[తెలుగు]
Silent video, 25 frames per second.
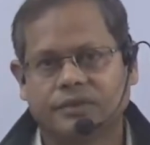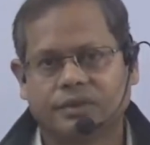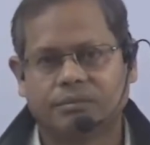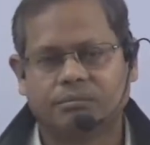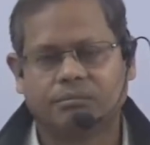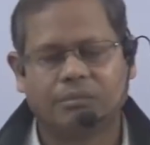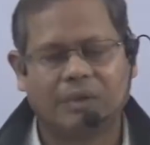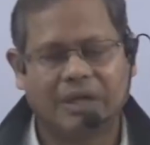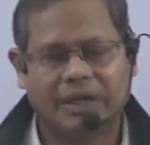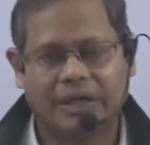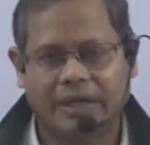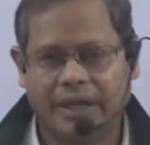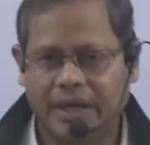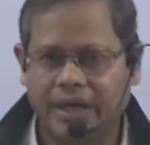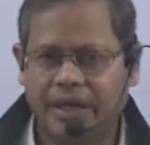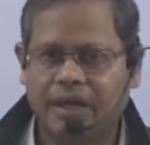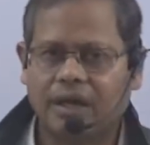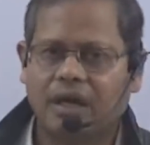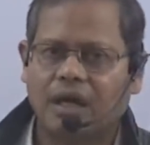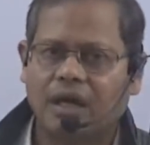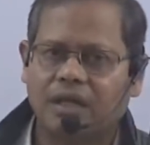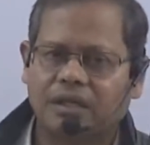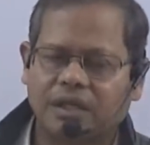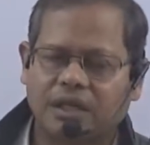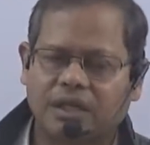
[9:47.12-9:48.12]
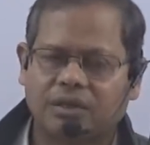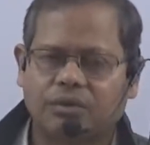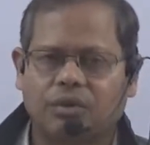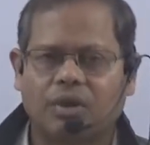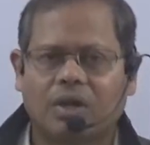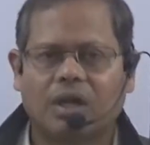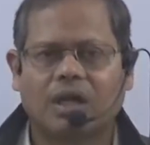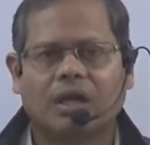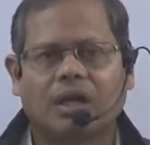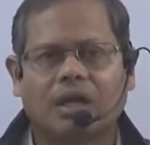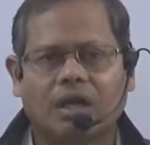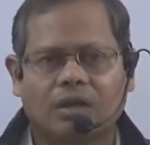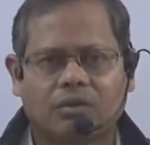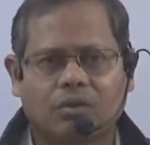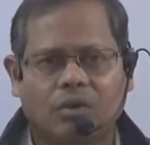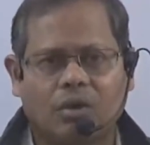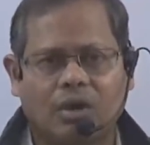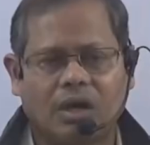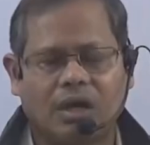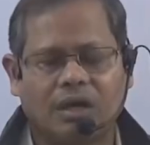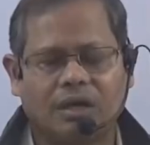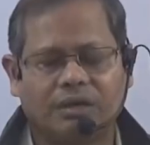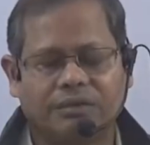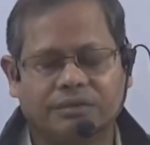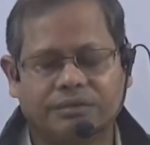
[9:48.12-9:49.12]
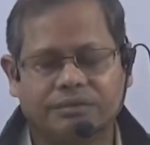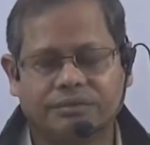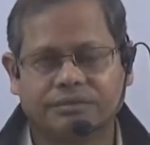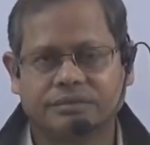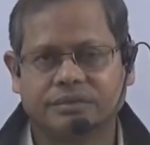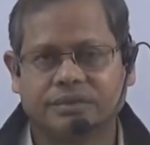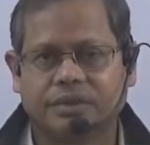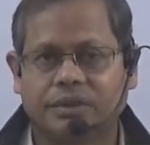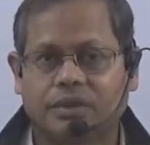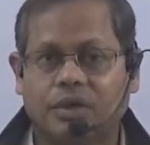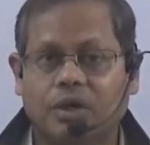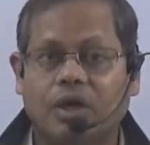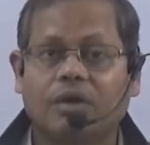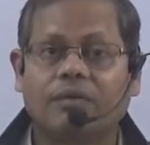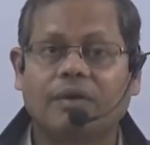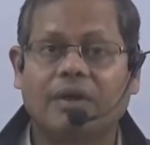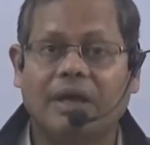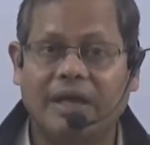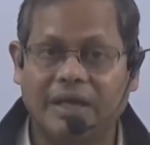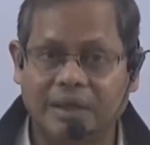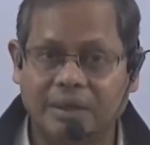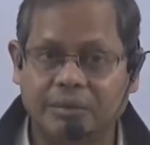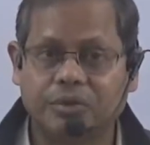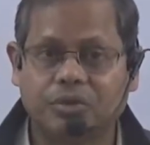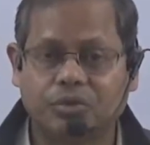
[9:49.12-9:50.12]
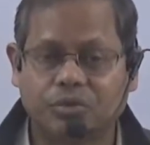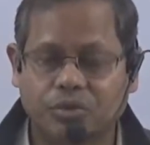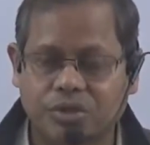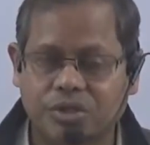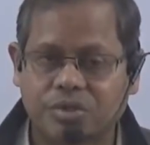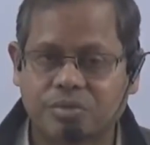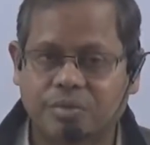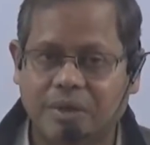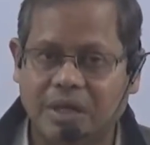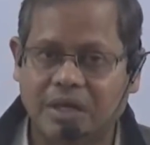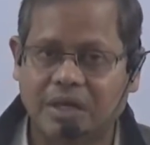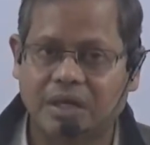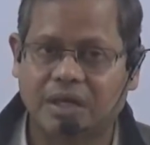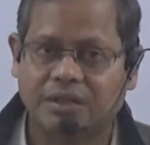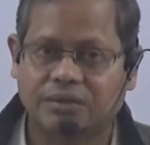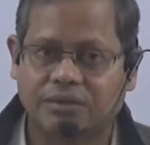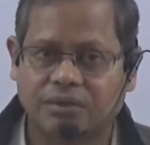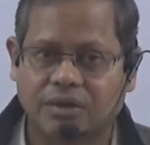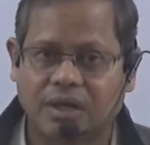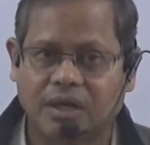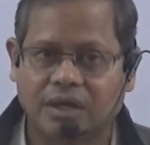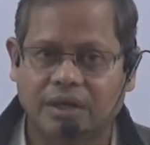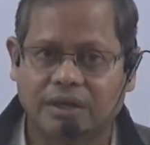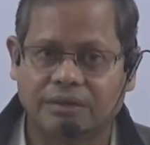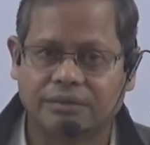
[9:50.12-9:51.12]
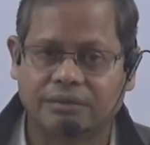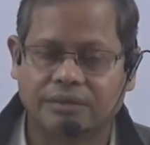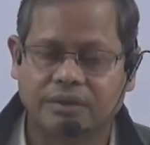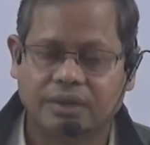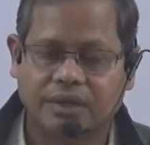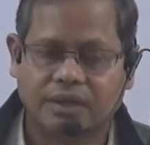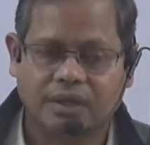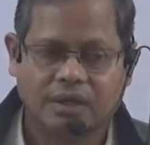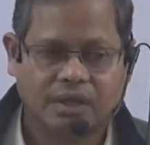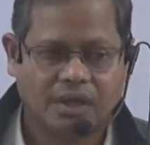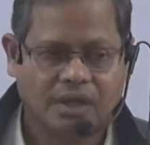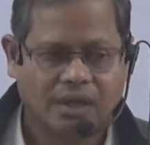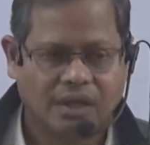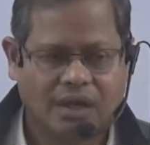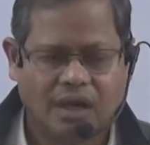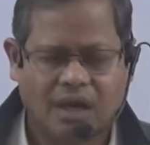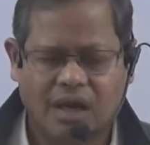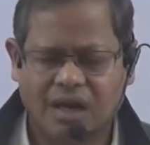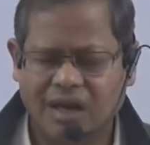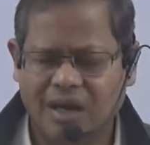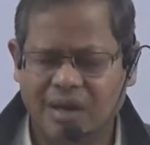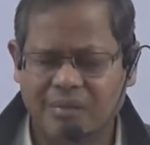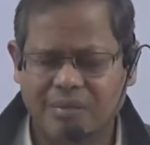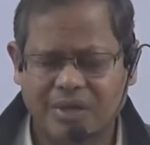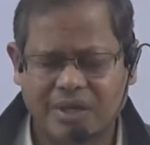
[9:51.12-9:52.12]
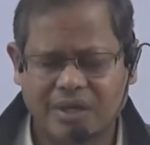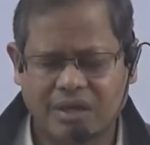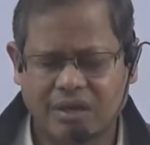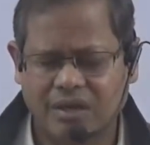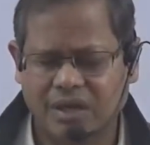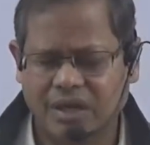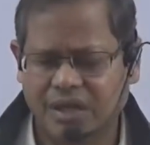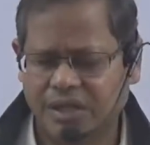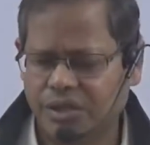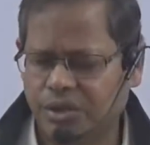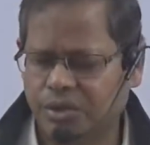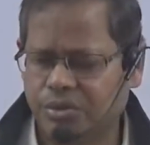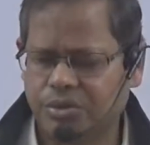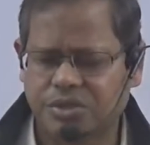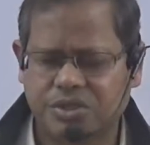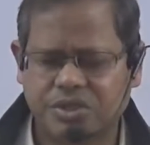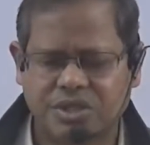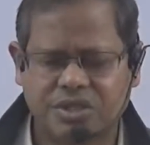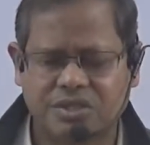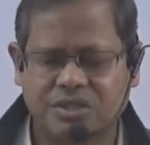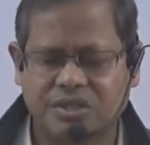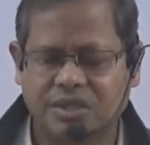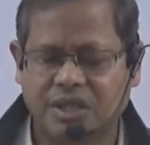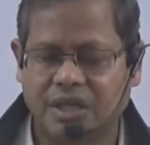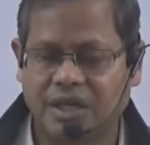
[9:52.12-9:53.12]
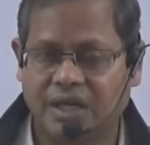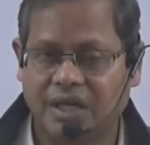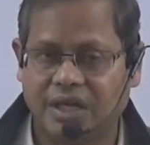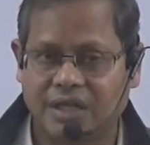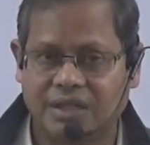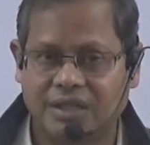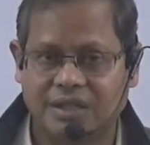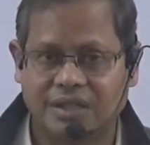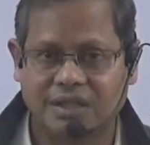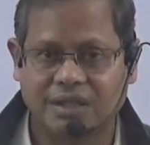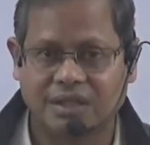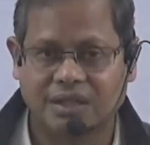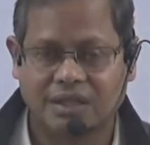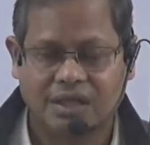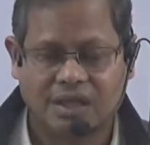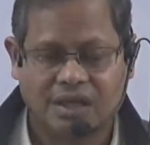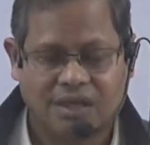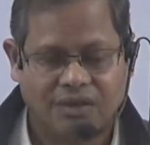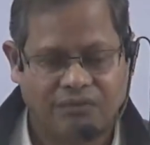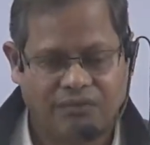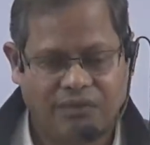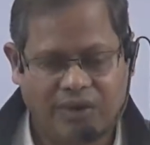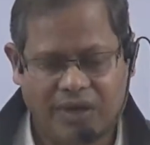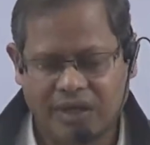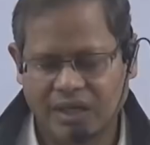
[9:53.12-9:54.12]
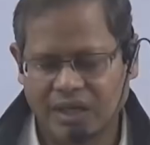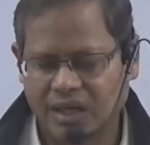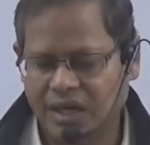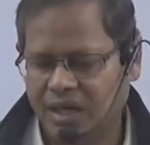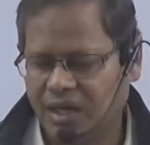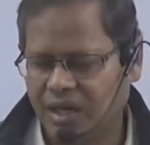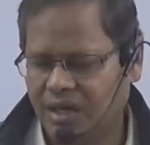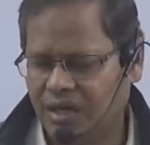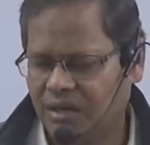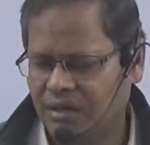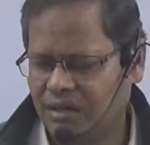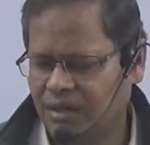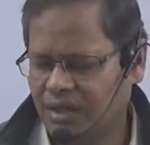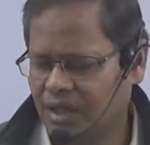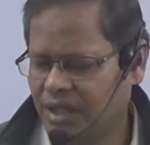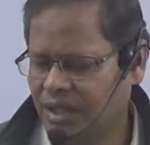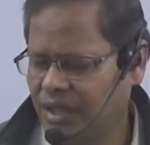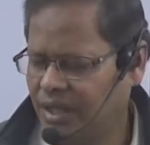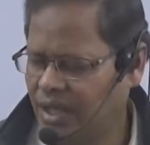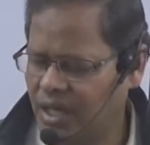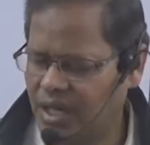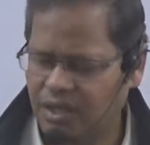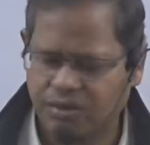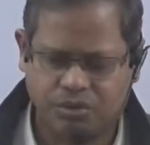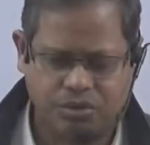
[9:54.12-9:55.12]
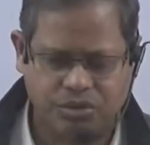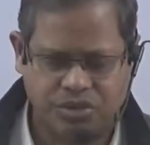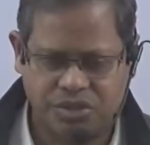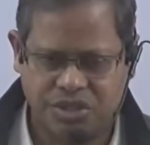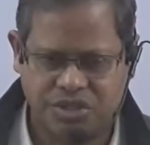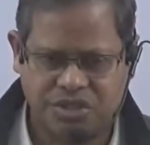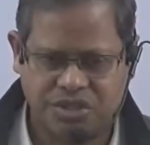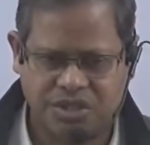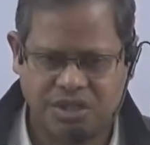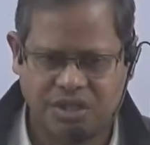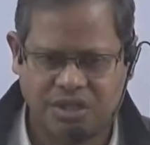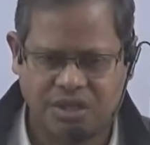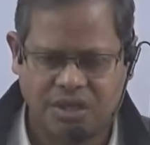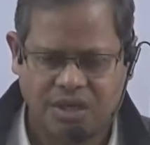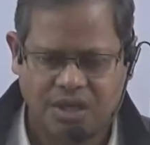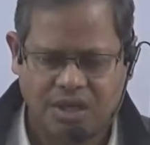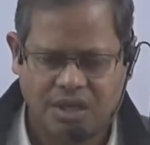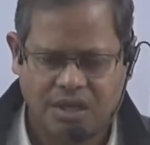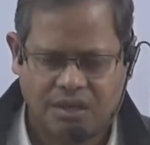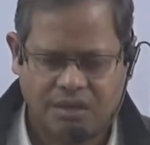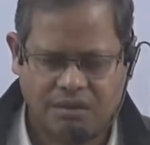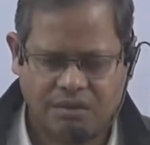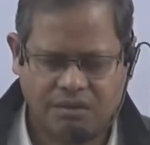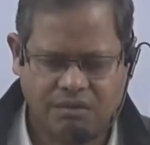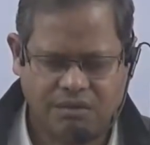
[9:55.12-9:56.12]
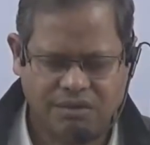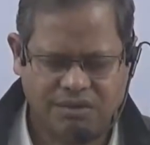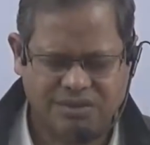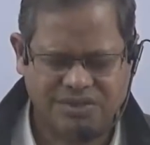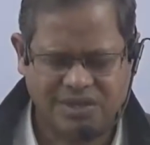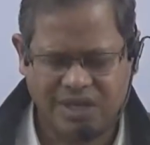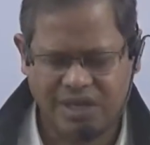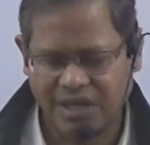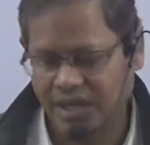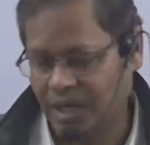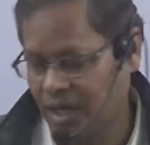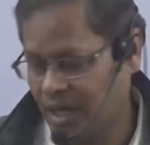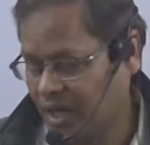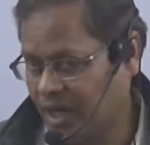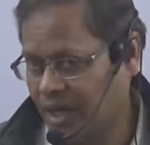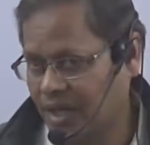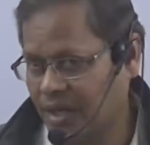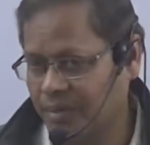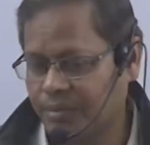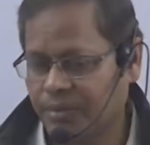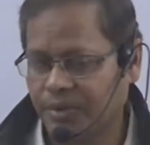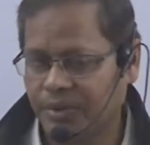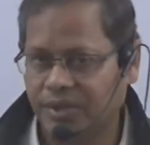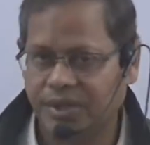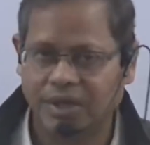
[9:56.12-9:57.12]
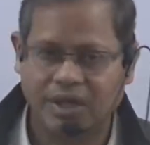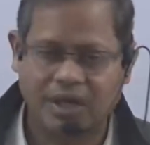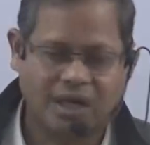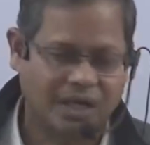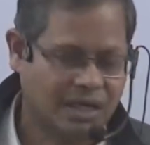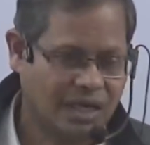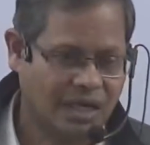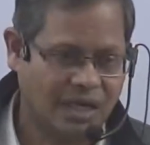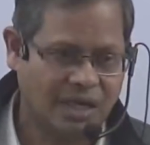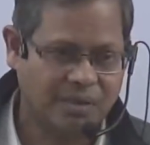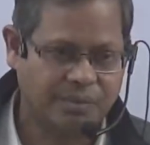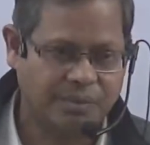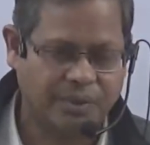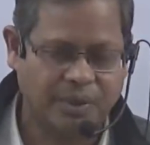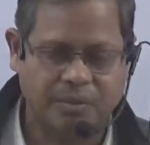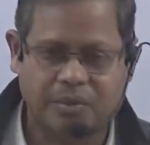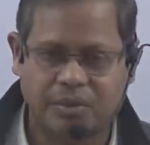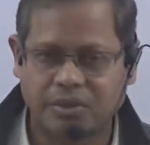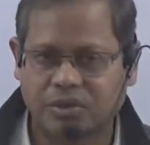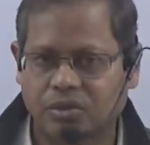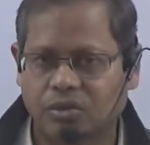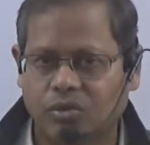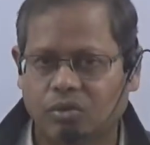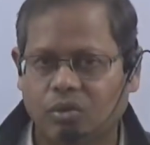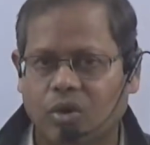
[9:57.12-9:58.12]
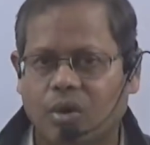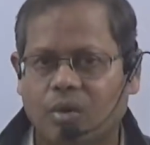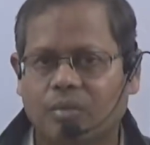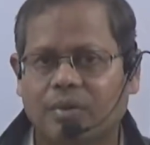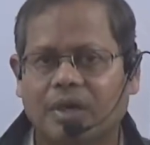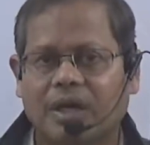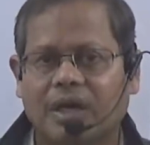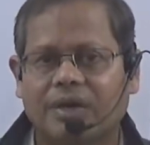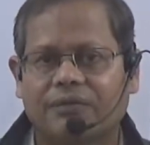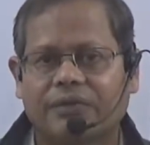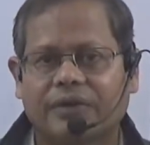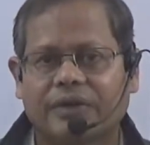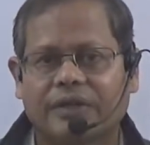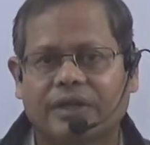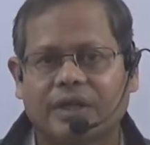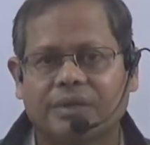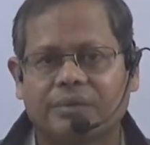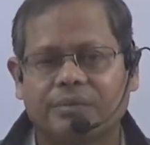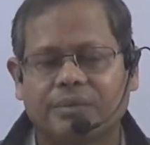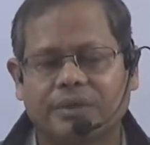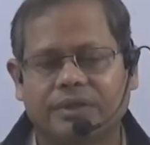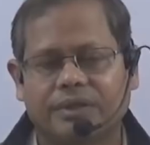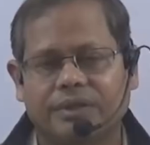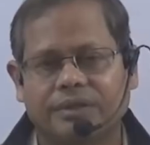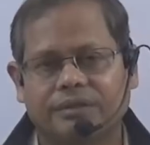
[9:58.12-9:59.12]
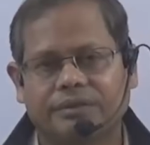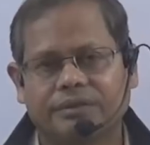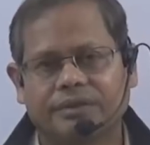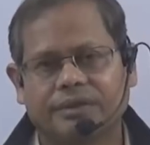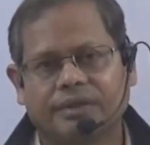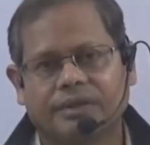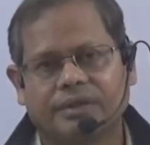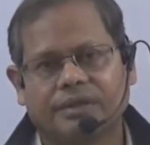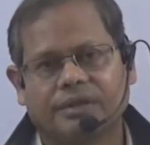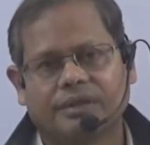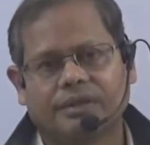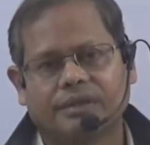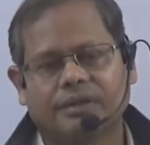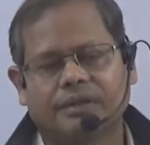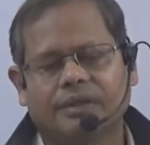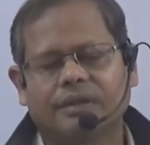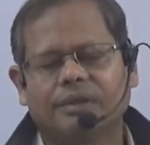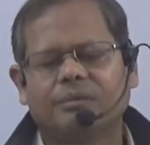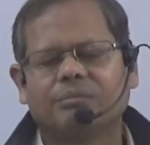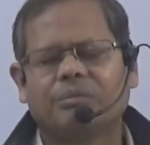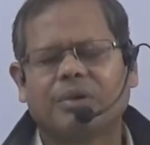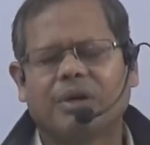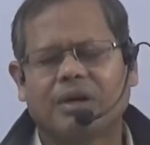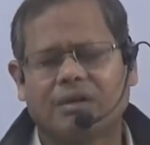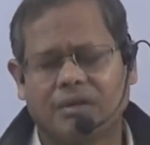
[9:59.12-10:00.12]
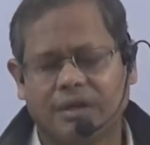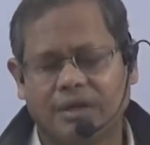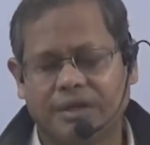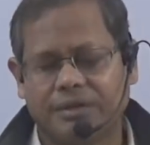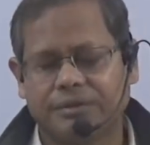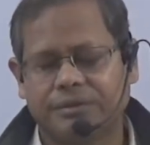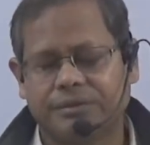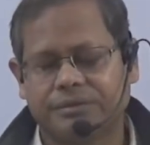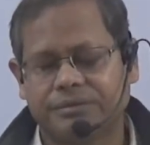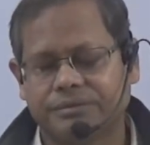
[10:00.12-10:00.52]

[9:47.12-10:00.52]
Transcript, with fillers: మనకేం కాదని కూడా అన్నారు కొన్నాళ్ళు రెండు వేల ఎనిమిది గురించి మాట్లాడుతున్నాను నేను కానీ అమెరికాలో ఏదో వచ్చేసిందని అది ఫైనల్గా ఇండియాకి వచ్చేసి చైనాకి వెళ్ళిపోయి అట్లా వెళ్ళిపోయి మొత్తం గ్లోబల్గా ఎఫెక్ట్ అయిపోయింది పర్వాలేదు